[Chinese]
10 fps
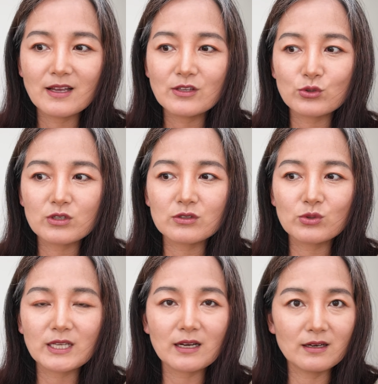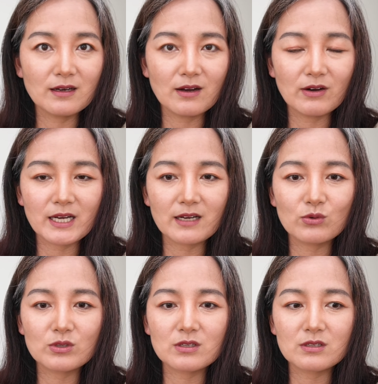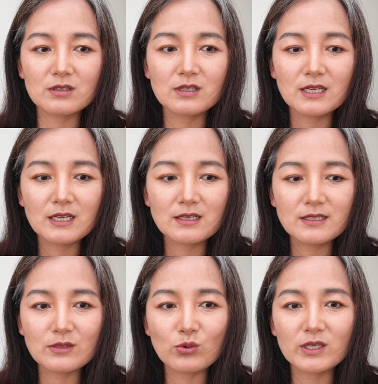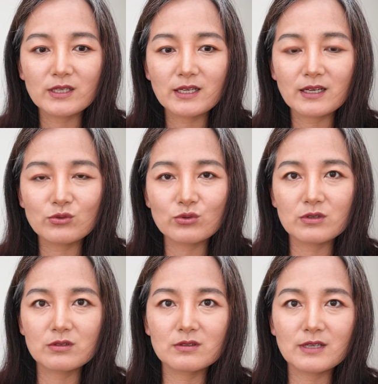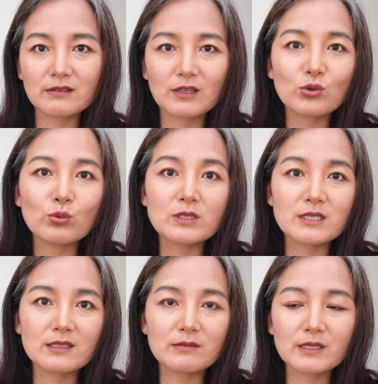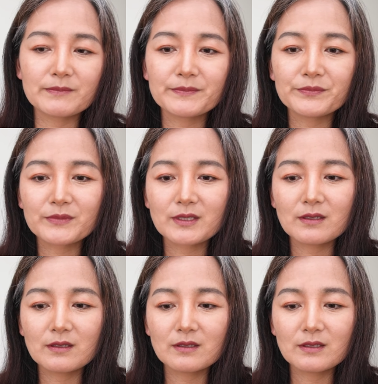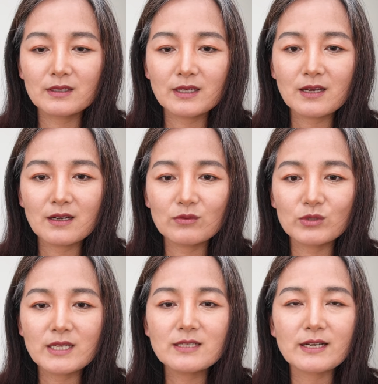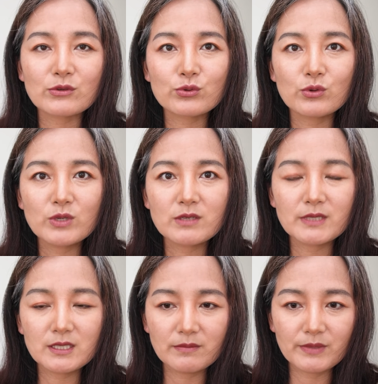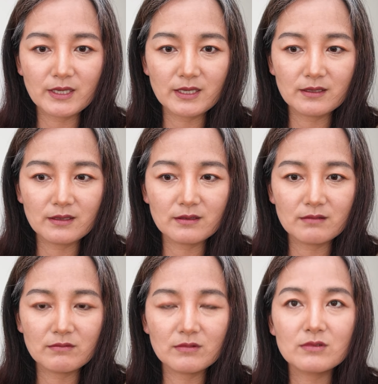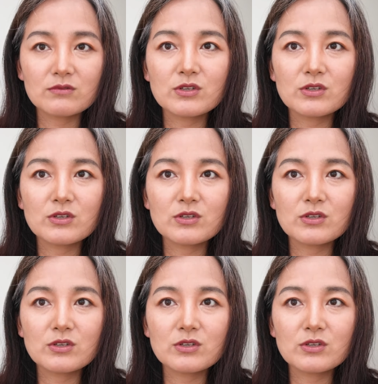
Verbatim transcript: 就是对他很好啊，或者是喜欢他呀，就是让他动心了嘛。哎呀，我在想说，为什么这边这